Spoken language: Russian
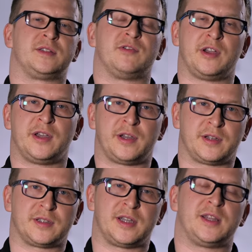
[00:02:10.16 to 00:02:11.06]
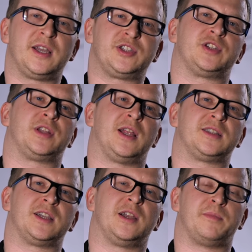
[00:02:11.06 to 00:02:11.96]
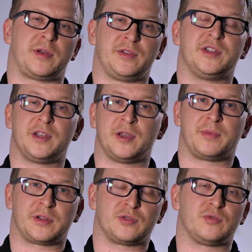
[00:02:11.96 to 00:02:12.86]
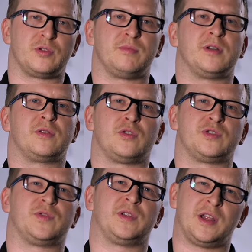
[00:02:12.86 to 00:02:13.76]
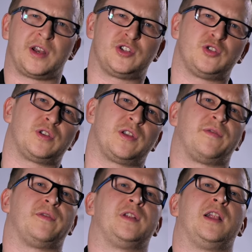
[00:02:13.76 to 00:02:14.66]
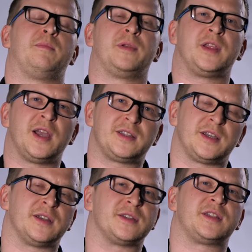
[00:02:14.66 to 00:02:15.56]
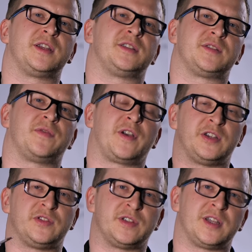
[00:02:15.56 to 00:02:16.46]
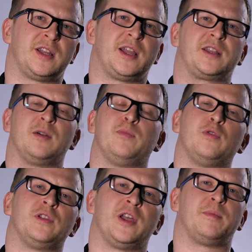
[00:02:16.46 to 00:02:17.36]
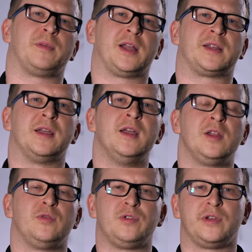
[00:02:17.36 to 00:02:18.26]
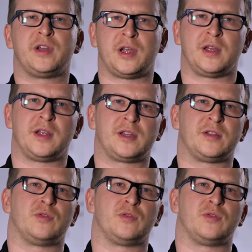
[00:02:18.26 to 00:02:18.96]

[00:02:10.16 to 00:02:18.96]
своих задач, для целей проведения процедуры банкротства, для расчетов, для принятия средств в качестве задатка, полной оплаты, ну и ряда